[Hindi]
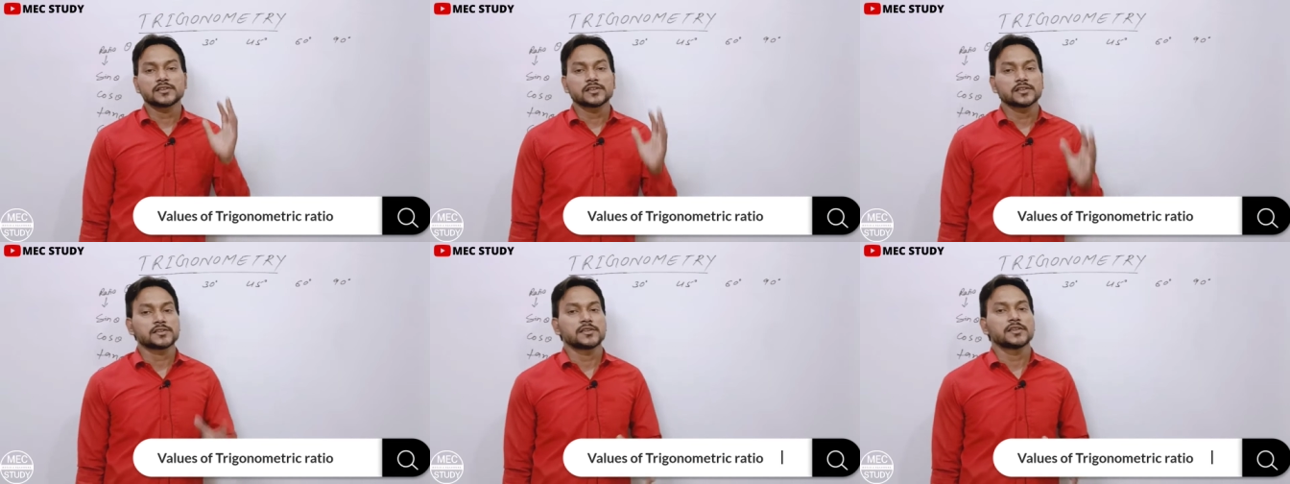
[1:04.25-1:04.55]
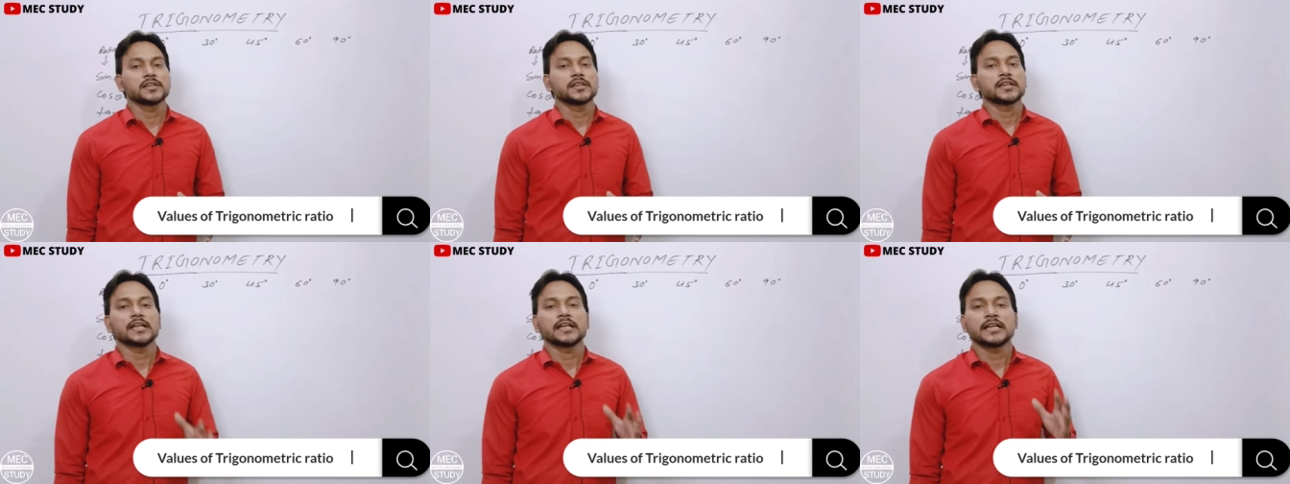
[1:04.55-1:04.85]
60
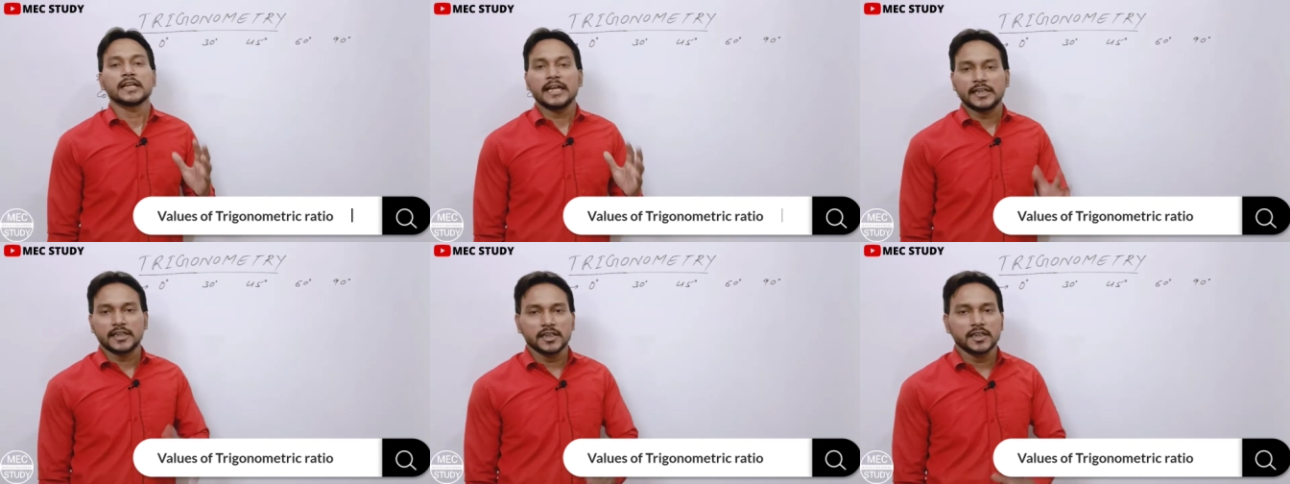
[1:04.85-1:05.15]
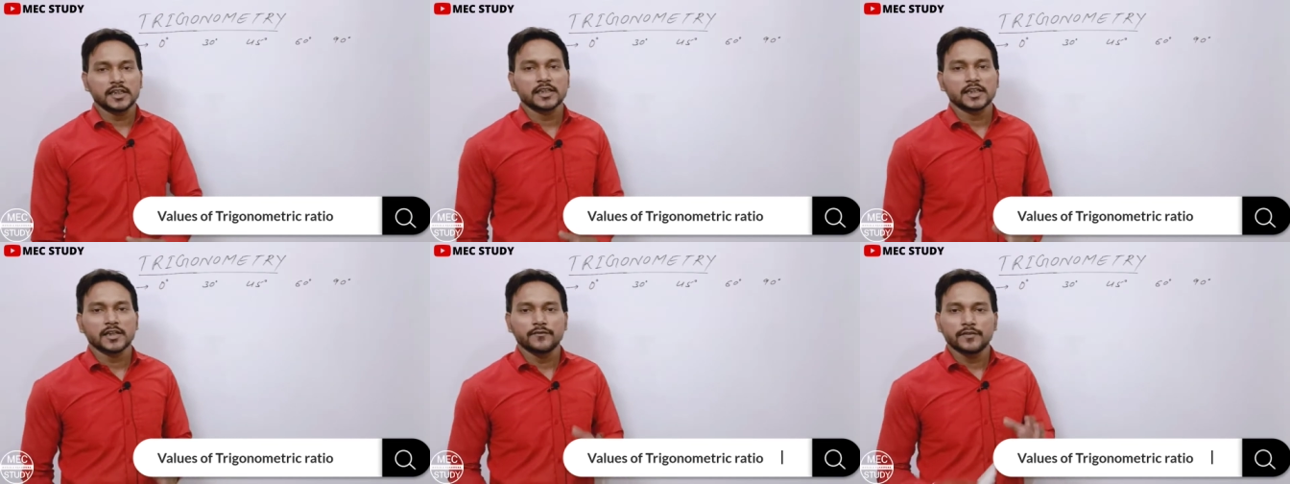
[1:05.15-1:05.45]
डिग्री 90 डिग्री
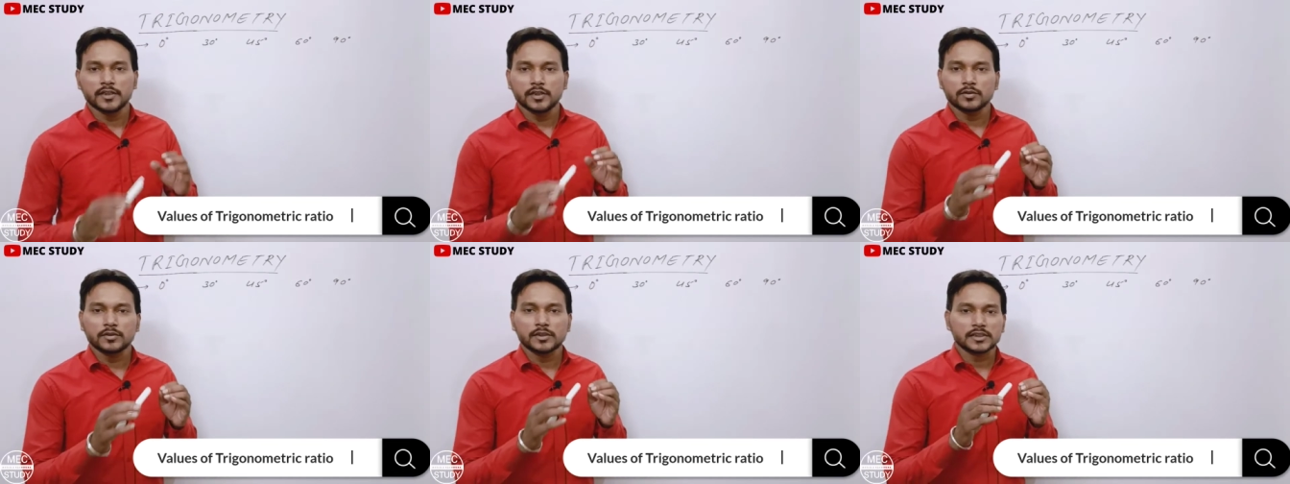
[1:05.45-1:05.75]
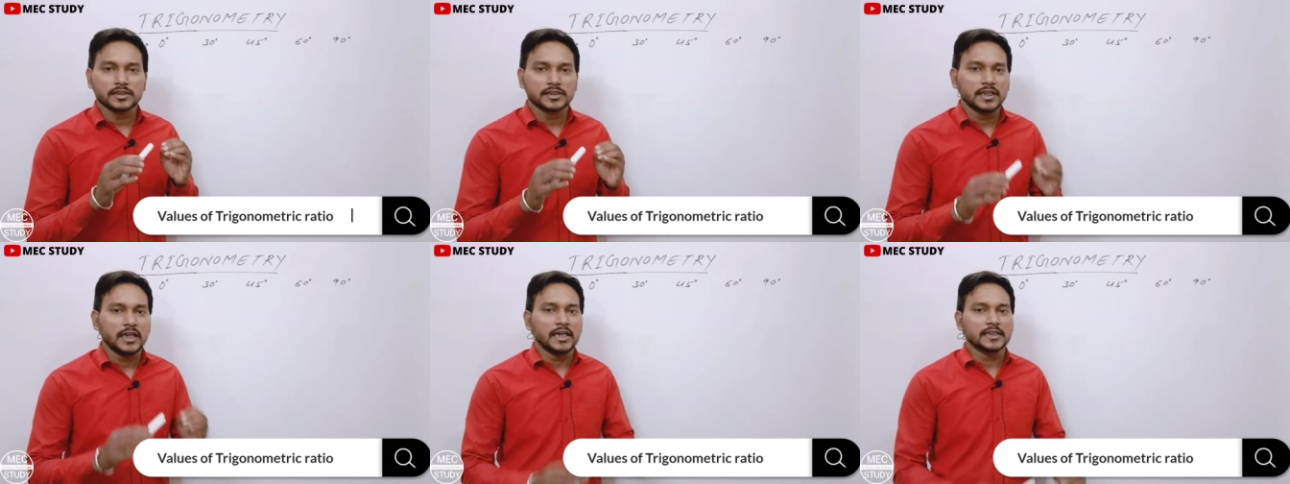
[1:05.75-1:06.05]
का वैल्यू
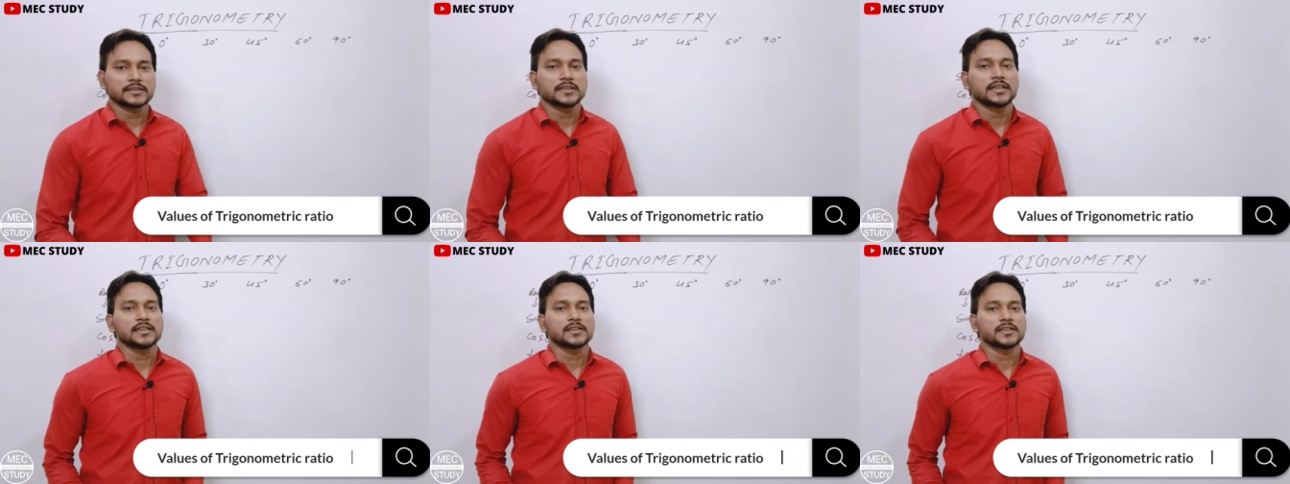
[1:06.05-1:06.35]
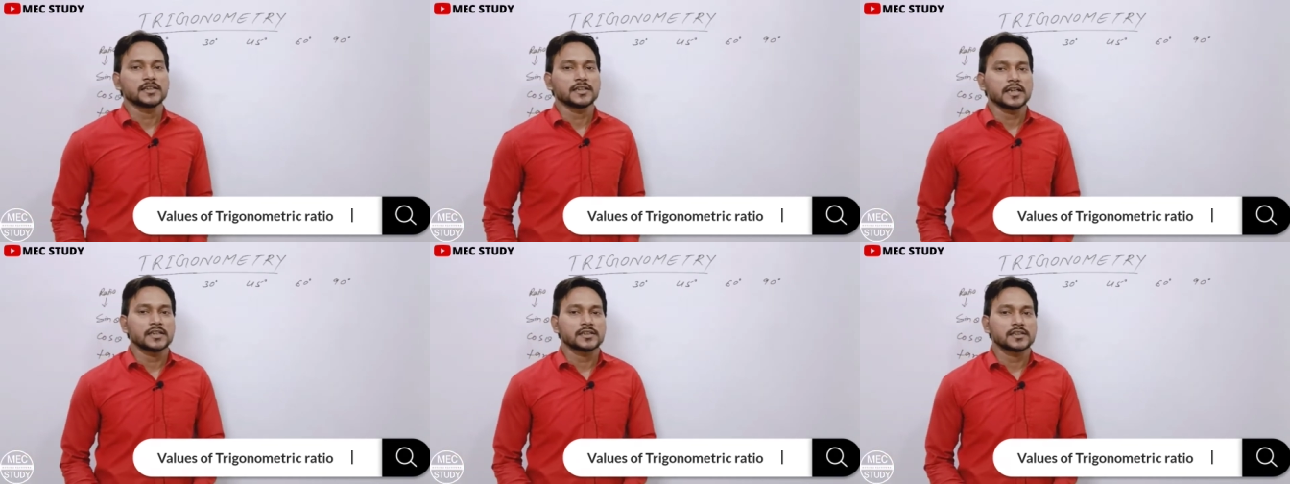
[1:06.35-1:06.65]
कितना आसानी से
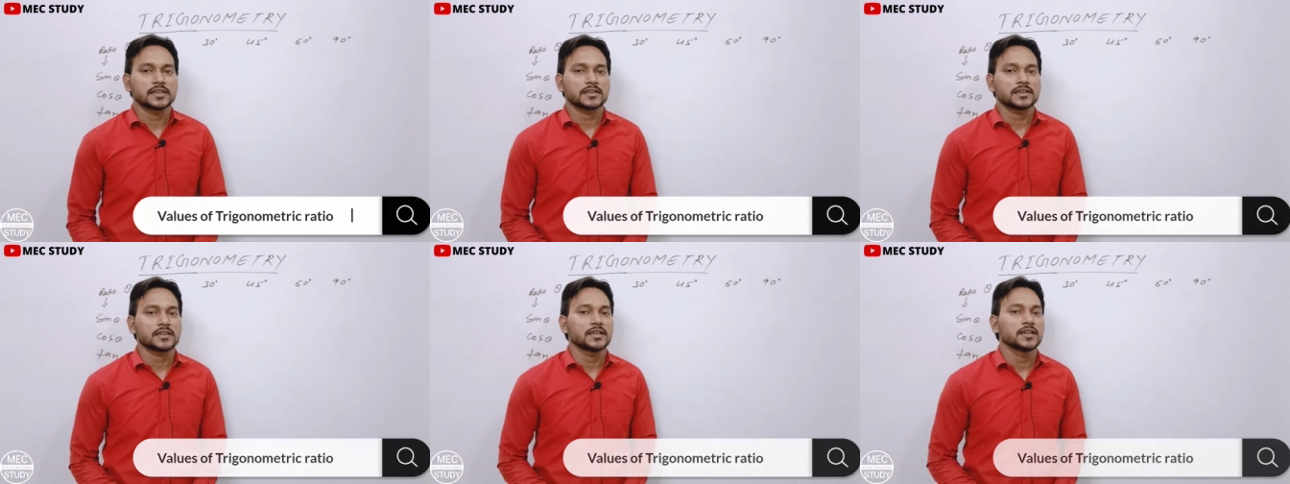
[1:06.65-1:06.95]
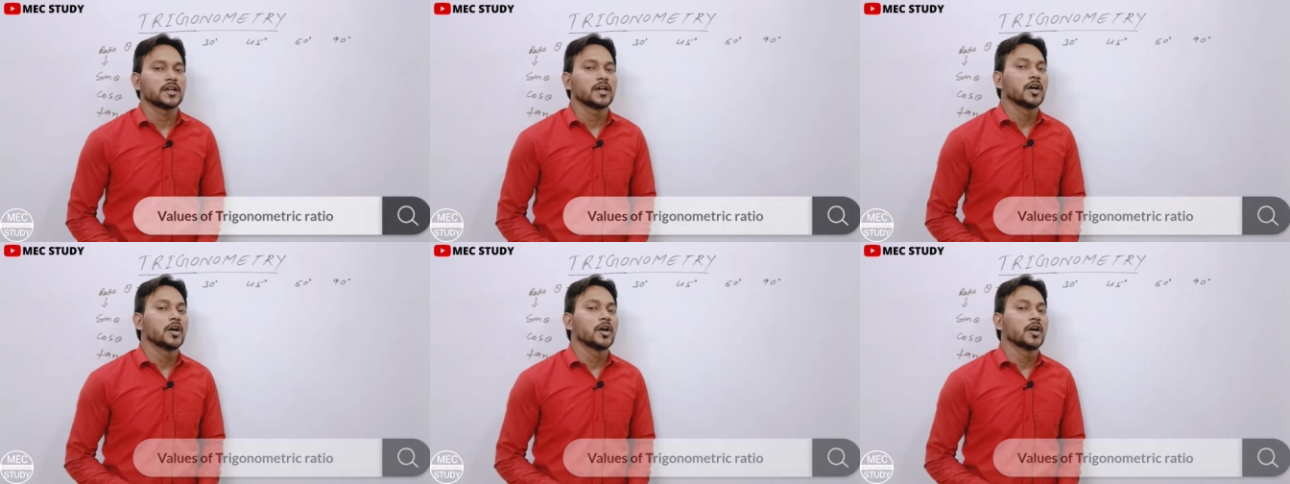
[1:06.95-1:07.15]
निकाल सकते हैं